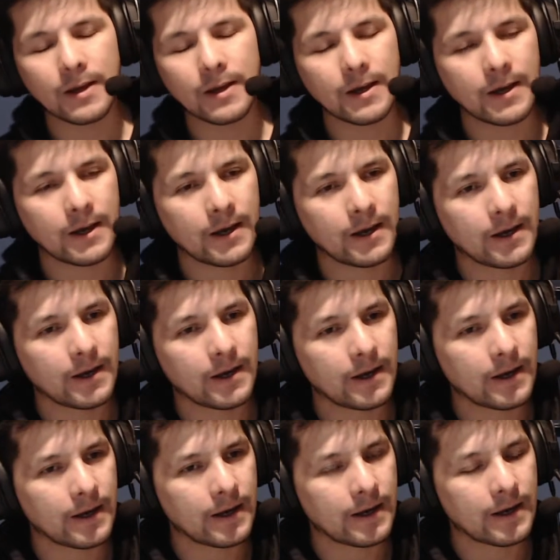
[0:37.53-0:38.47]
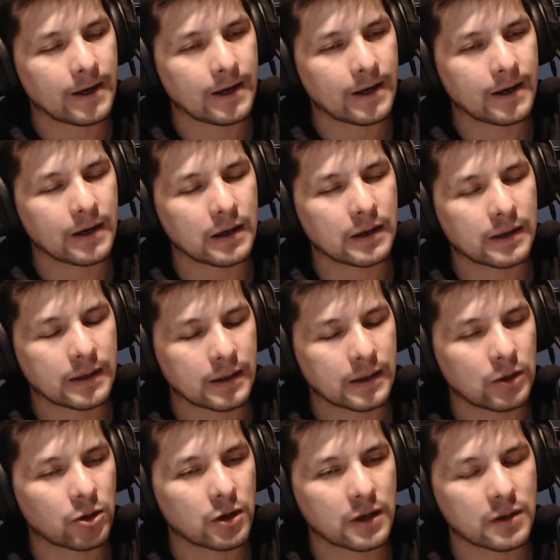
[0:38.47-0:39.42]
Eh, creo
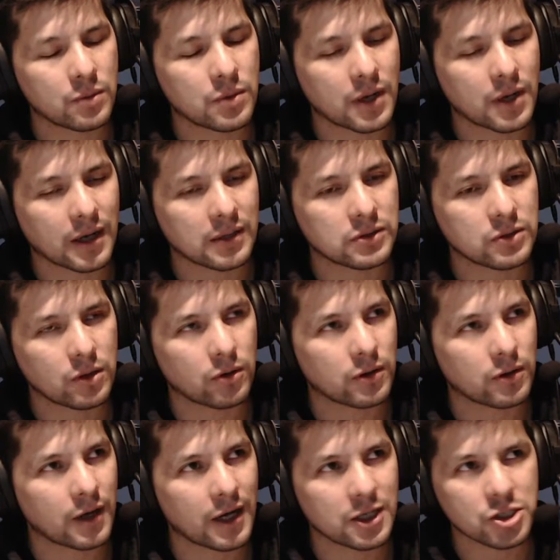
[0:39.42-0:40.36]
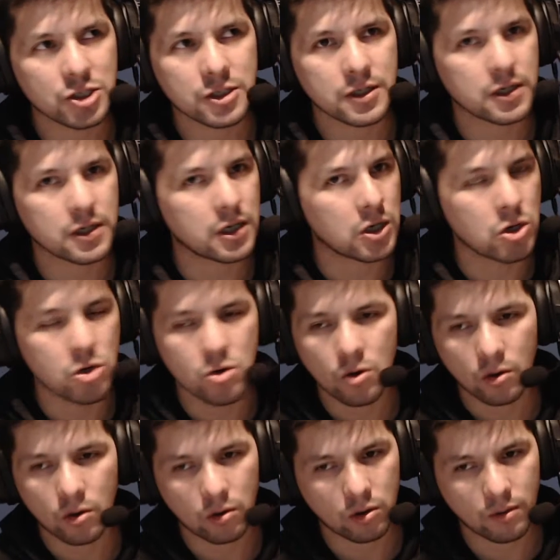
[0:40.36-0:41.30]
que una canción con Hash y no
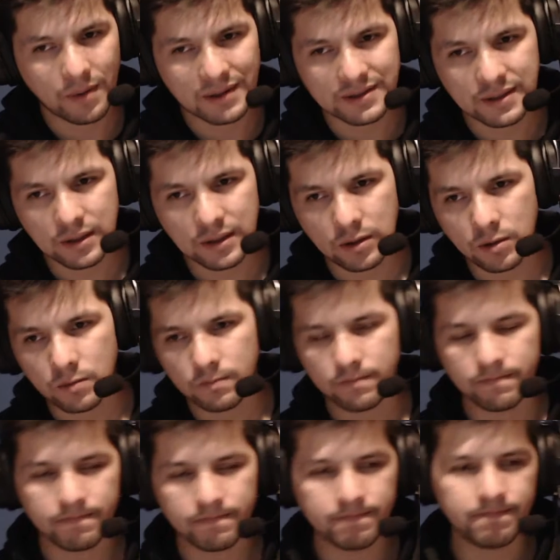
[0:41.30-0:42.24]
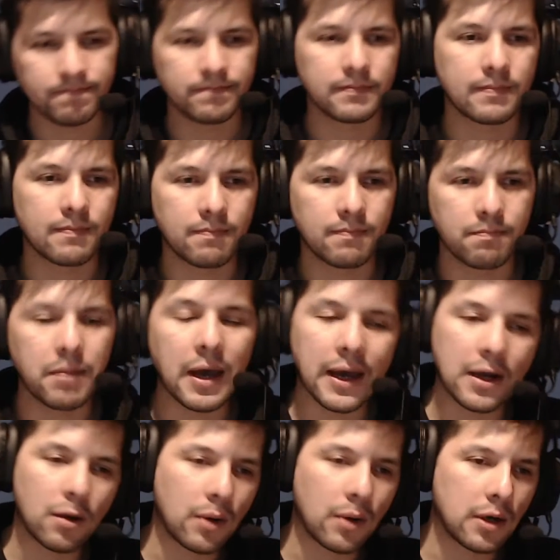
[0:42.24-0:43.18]
conozco más, creo.
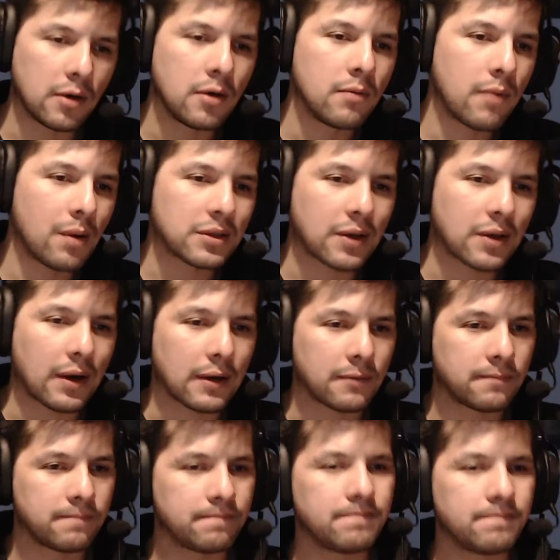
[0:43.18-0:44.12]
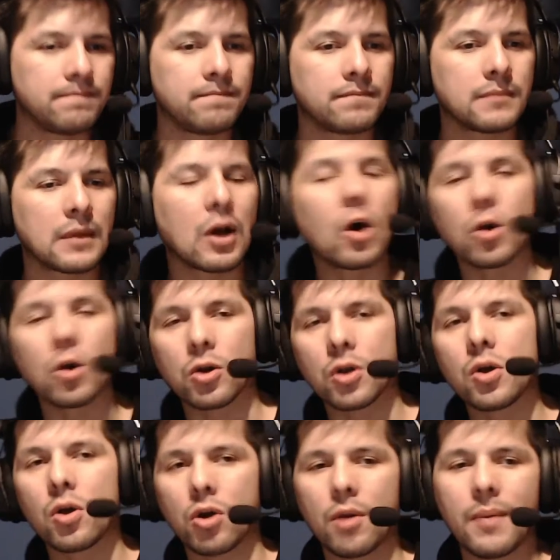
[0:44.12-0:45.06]
Pero bueno, vamos a ver. Con
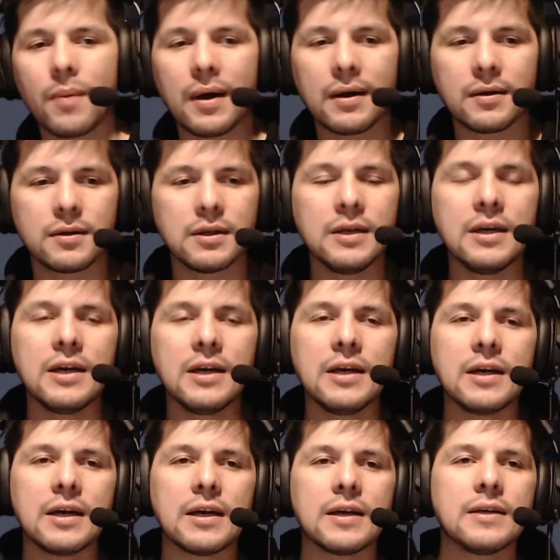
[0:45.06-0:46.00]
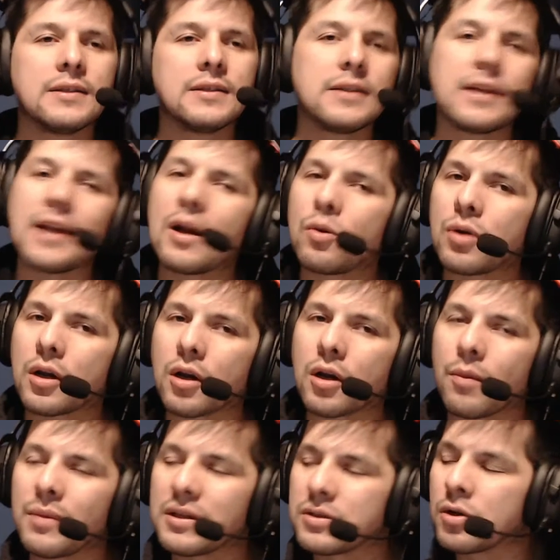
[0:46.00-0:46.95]
Río Roma. Y si tienen alguna
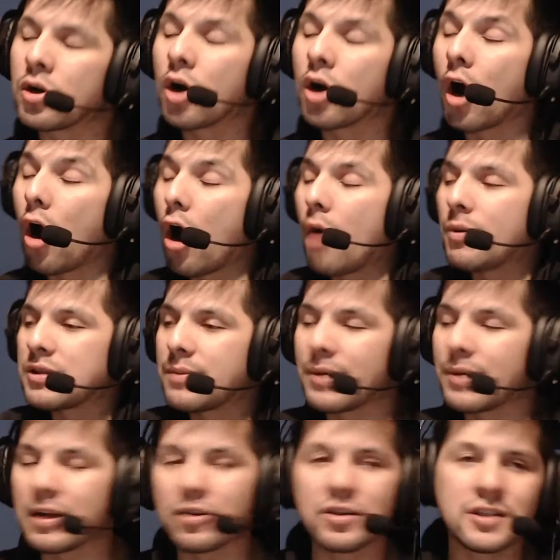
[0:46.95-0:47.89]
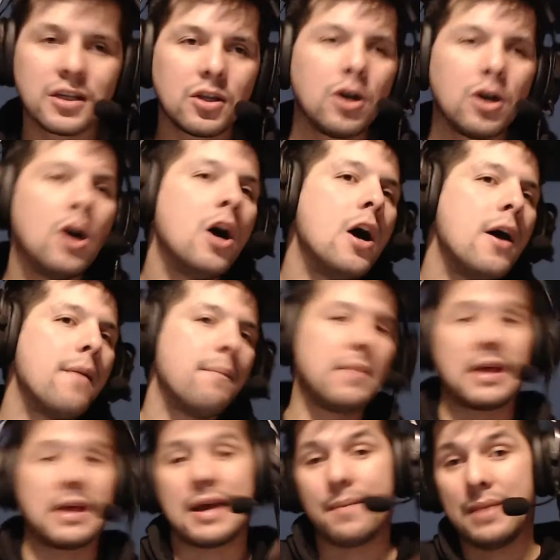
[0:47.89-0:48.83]
recomendación, como siempre les estoy diciendo,
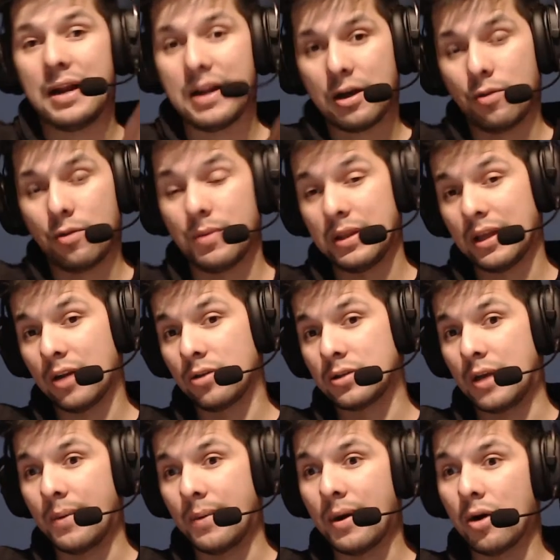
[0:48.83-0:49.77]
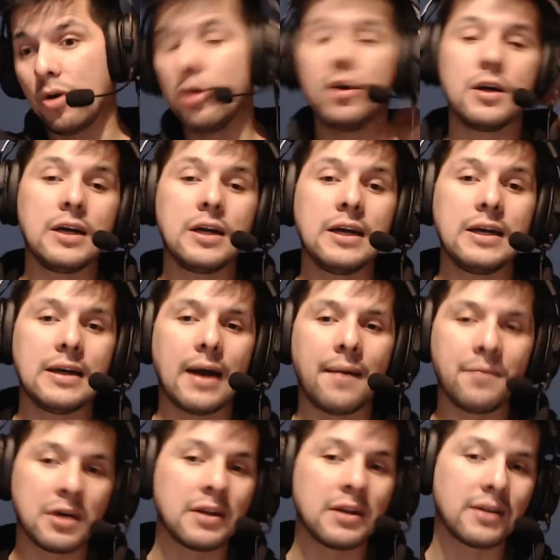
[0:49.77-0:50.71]
déjenmela en los comentarios abajo. Y ah,
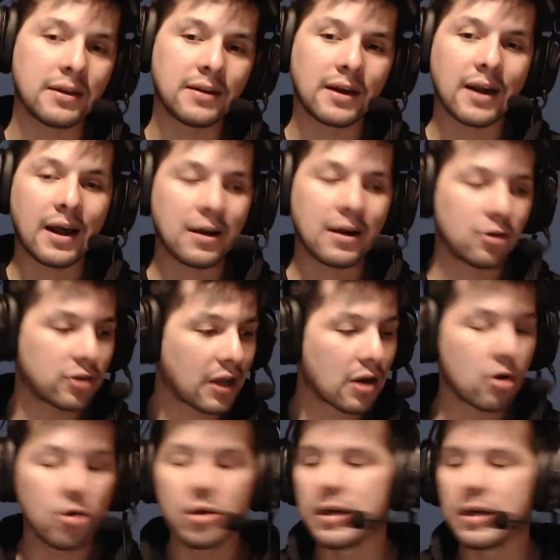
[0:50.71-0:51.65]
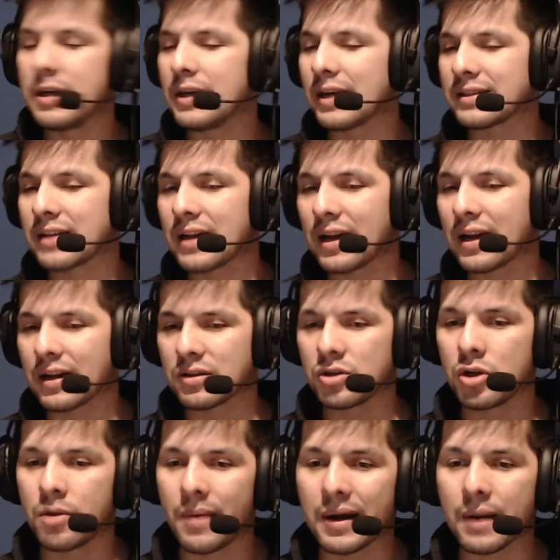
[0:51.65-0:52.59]
voy a intentar anotarlo y hacer la reacción
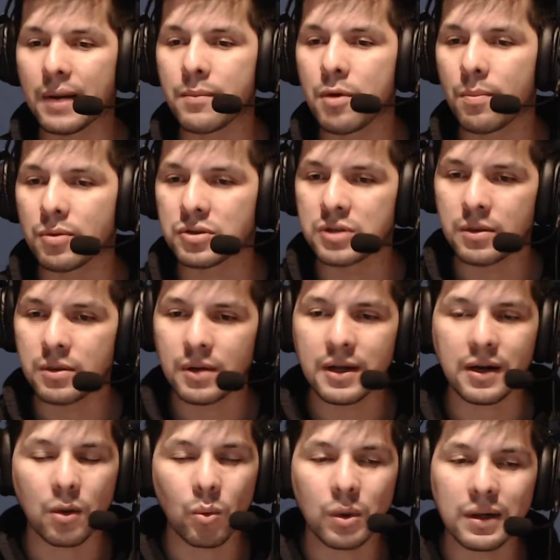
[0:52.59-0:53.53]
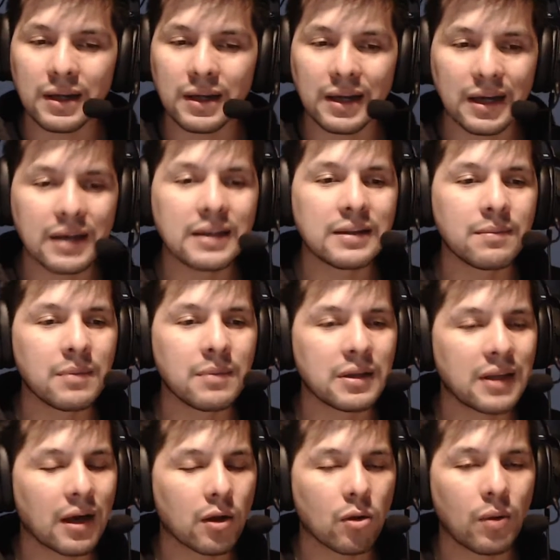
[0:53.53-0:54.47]
lo más rápido posible. Recuerden que me
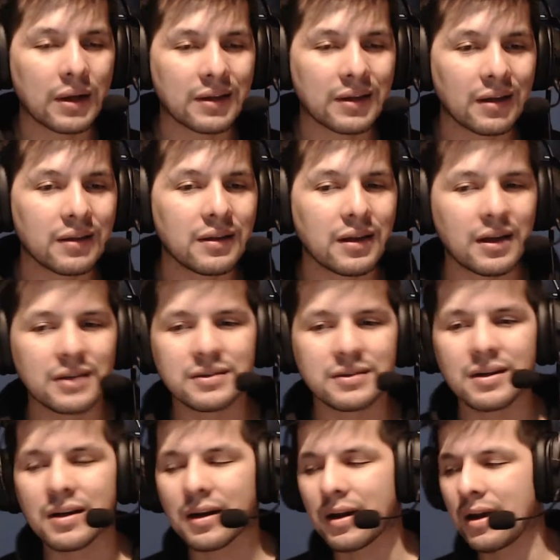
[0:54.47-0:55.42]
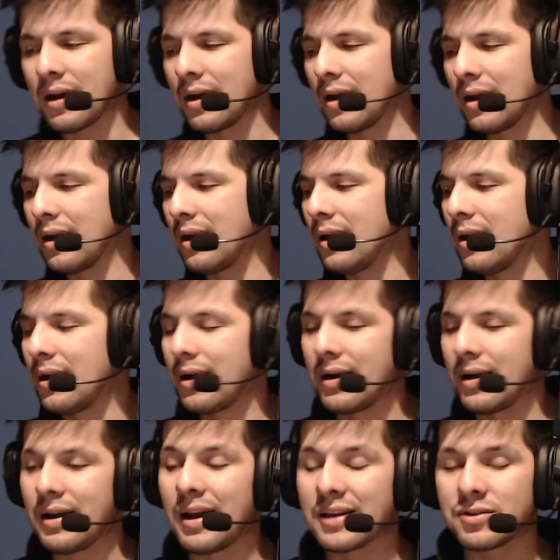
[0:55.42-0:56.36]
tardo bastante en hacer eh,
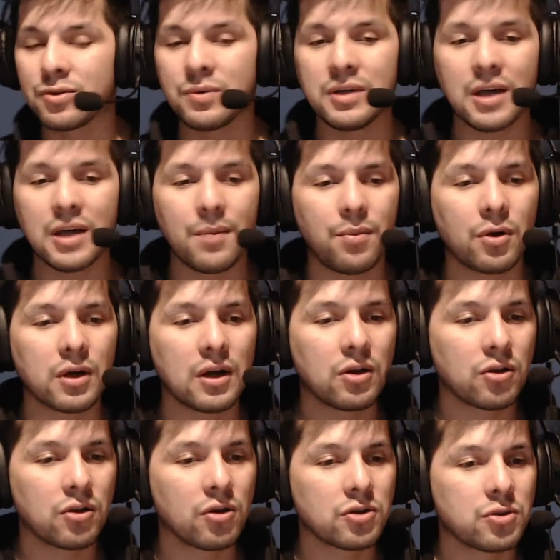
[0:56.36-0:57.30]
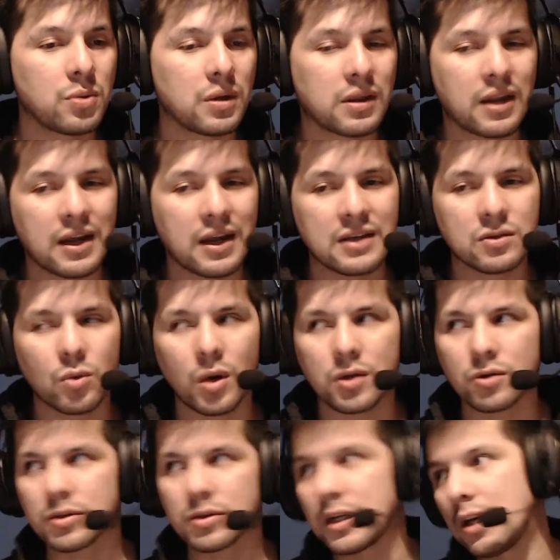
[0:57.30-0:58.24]
la subida porque lo tengo que subir 3,
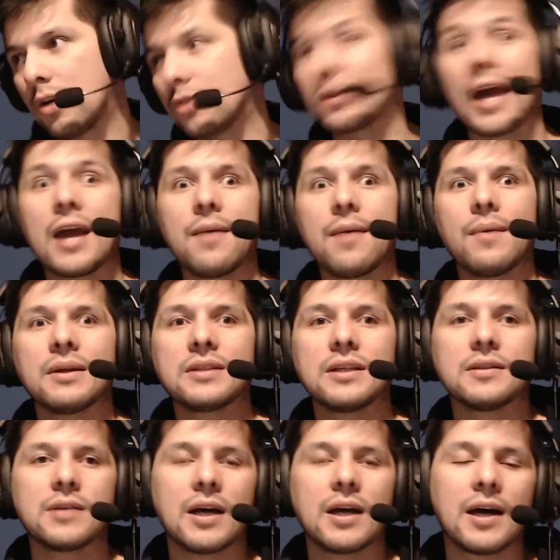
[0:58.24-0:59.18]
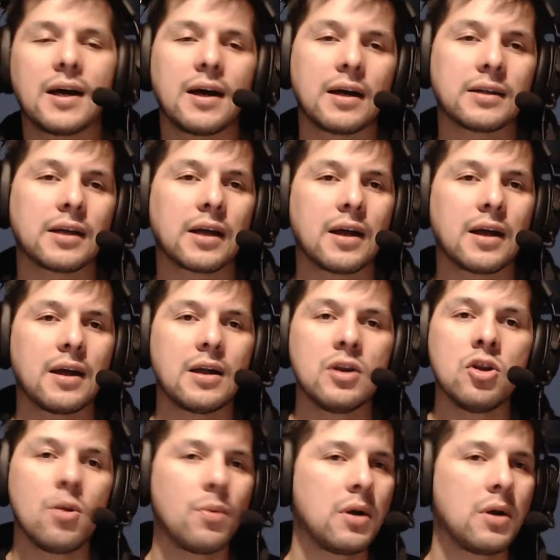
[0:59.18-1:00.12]
4, 5, 6 veces hasta que
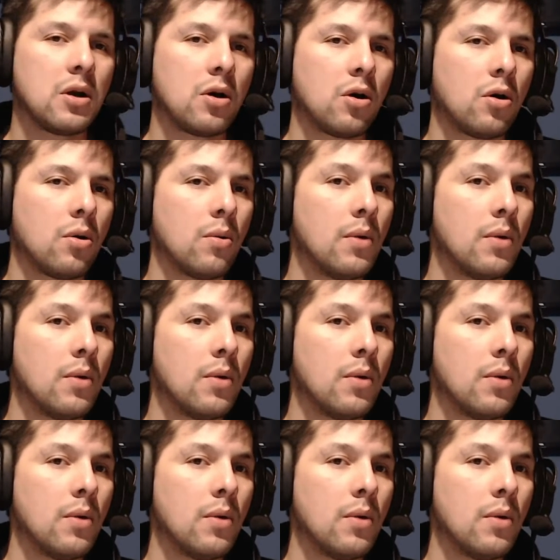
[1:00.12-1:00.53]
no me lo